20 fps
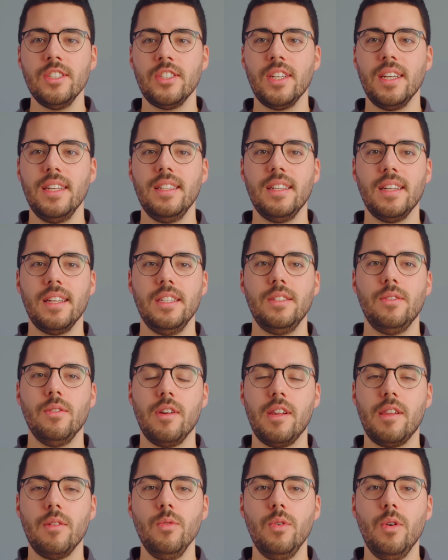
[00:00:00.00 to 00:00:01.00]
Schritt in Richtung
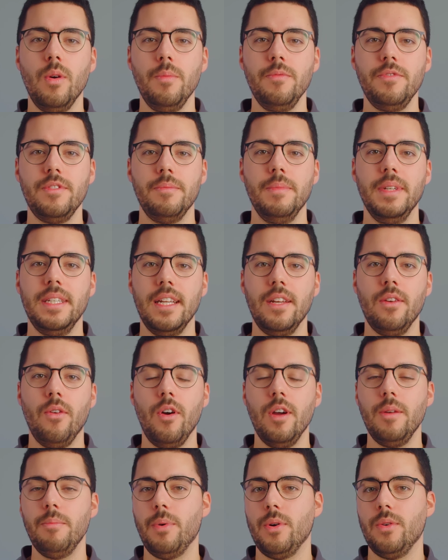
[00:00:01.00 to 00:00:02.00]
Zukunft mit der
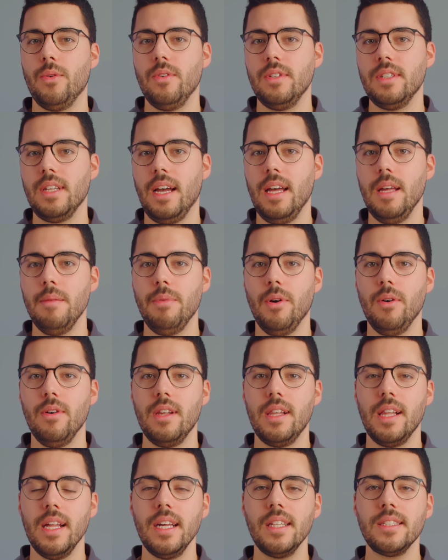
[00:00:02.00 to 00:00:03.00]
neuen Produktreihe Bolt
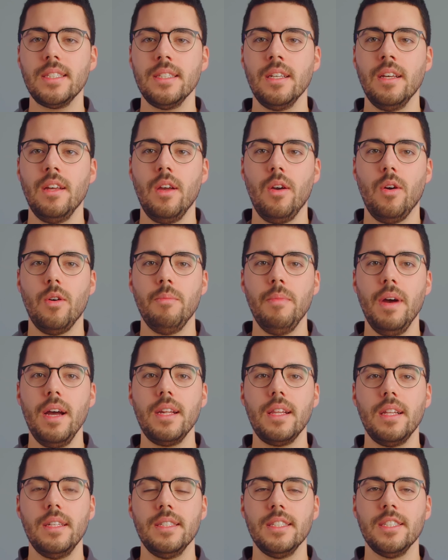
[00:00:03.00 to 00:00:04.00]
6 und macht
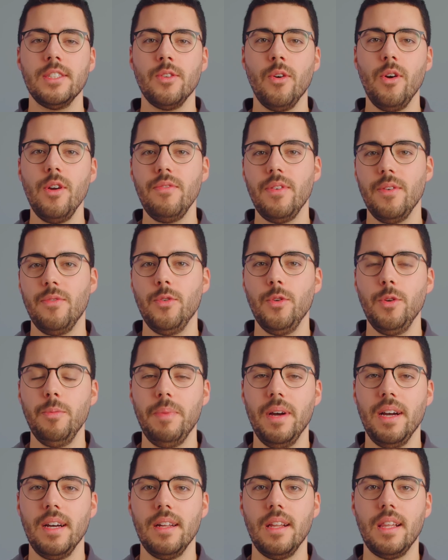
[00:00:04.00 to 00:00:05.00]
sich das neu
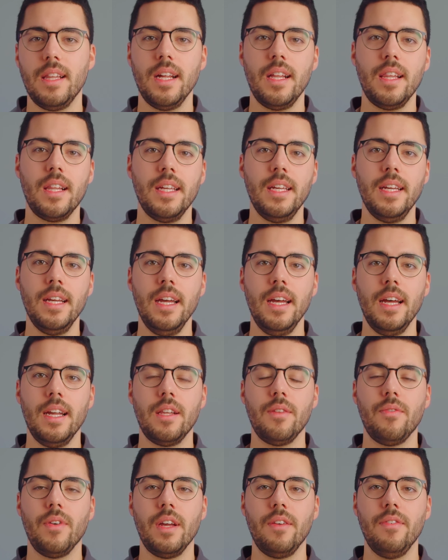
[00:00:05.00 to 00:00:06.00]
verfügbare 6 GHz
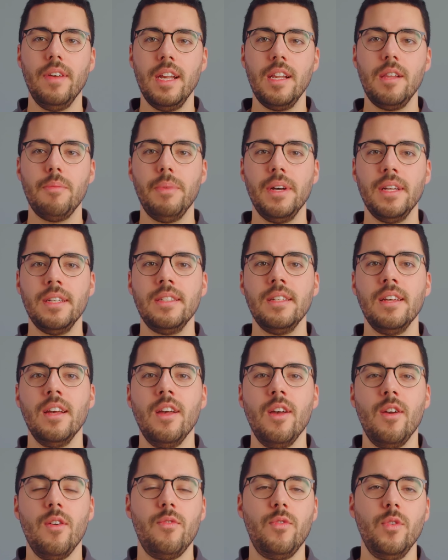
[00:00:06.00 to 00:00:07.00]
Frequenzband
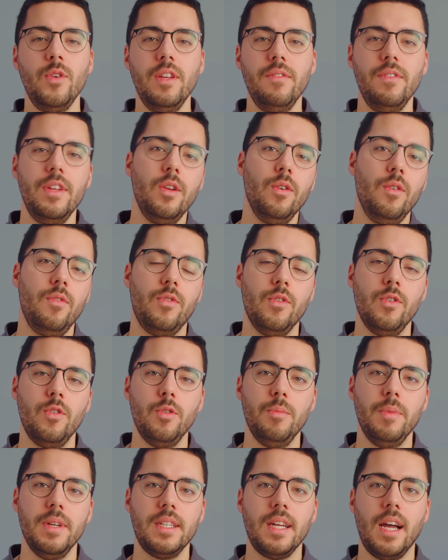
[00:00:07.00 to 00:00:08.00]
für die
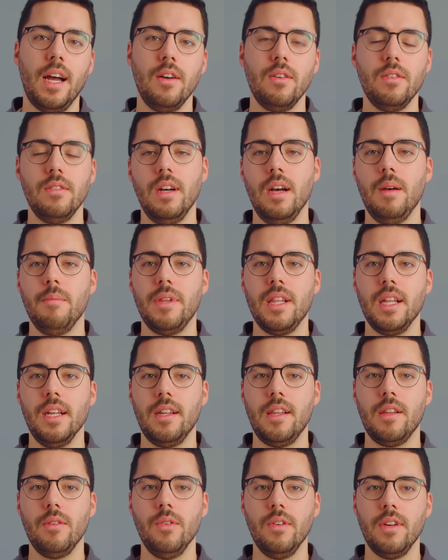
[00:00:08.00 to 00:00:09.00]
Videofunkübertragung am Set
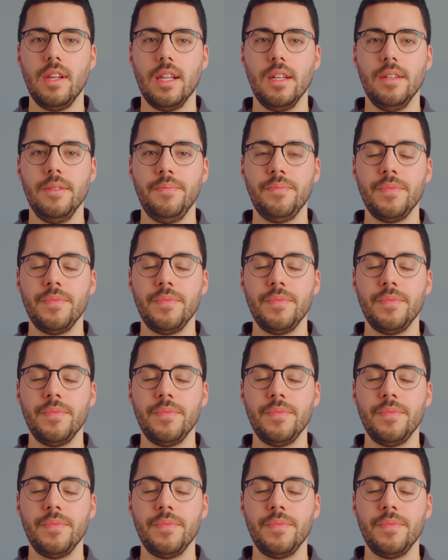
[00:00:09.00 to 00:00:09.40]
zunutze.